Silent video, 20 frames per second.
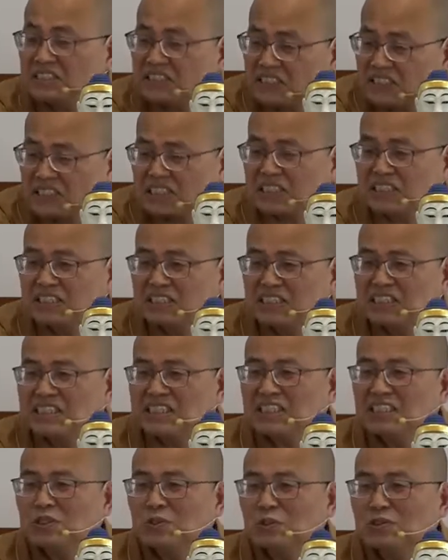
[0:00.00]
这个
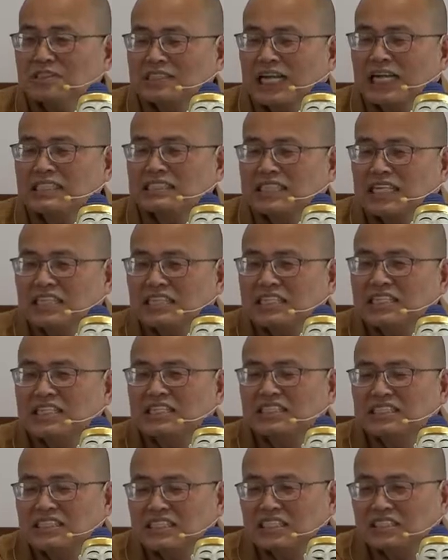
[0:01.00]
经过大家
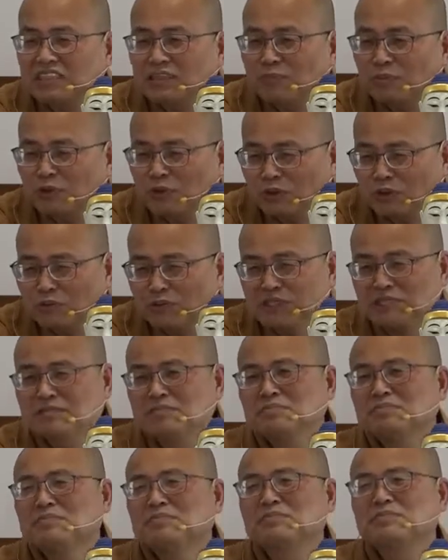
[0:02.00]
印证的婆罗门，
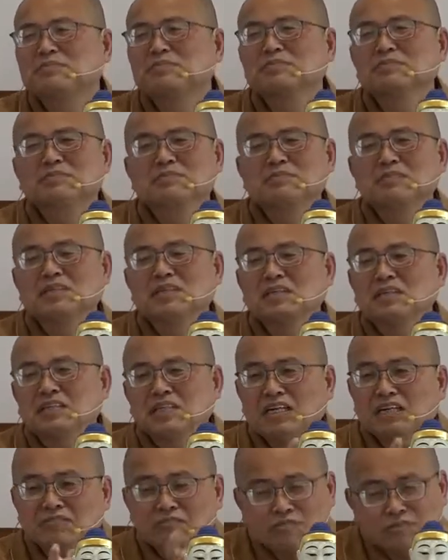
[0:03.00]

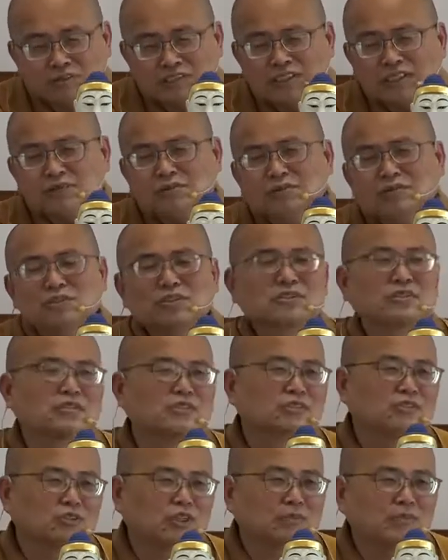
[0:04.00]
那佛教徒就
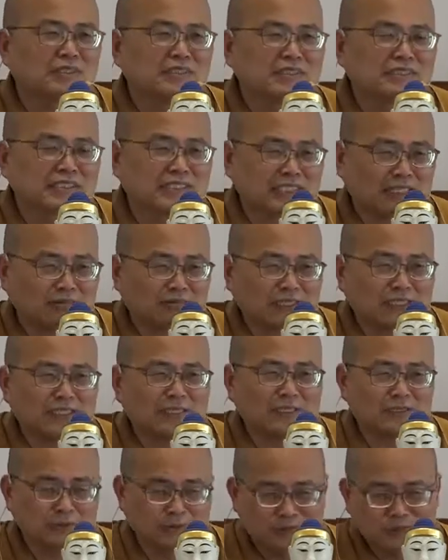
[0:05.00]
是专门找那
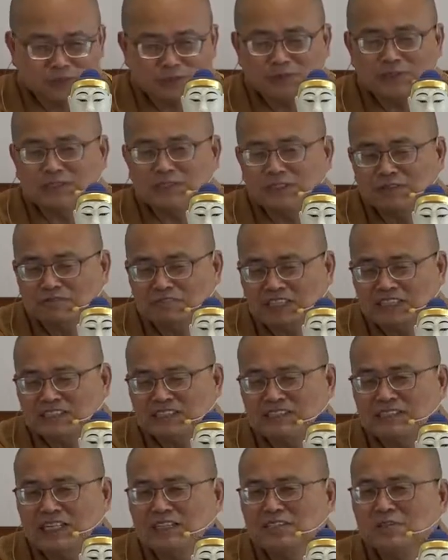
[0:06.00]
个有修行的法
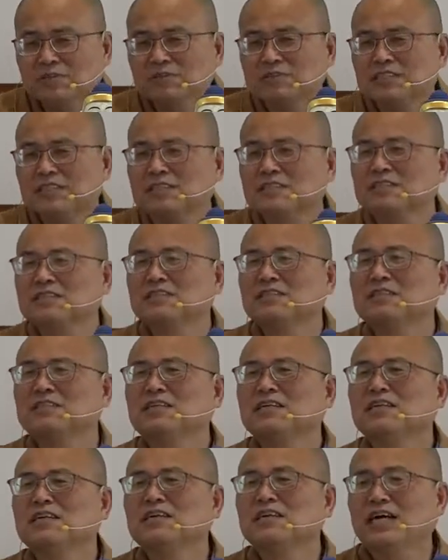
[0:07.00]
师来诵经，
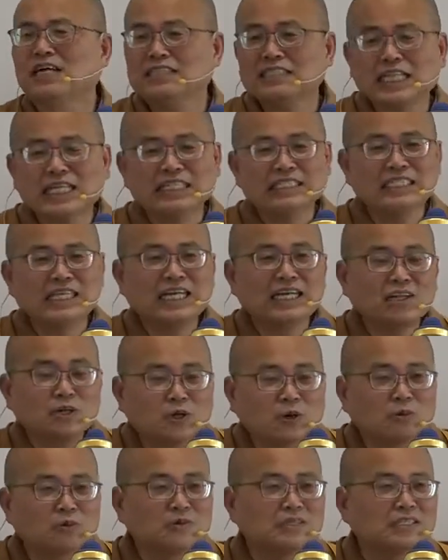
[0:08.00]
啊，大家
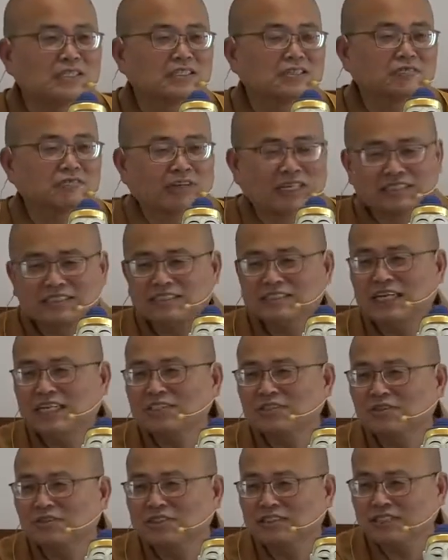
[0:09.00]
公认的法师来
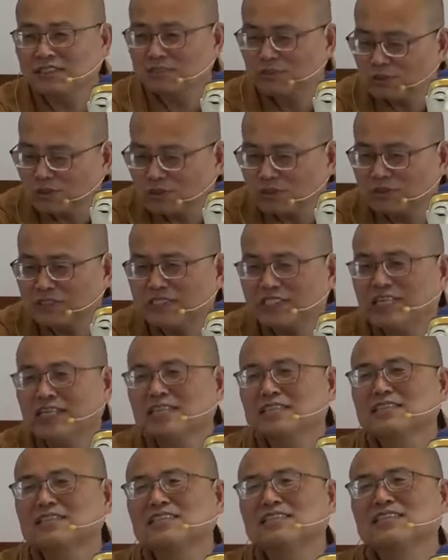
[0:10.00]
诵经最有力量，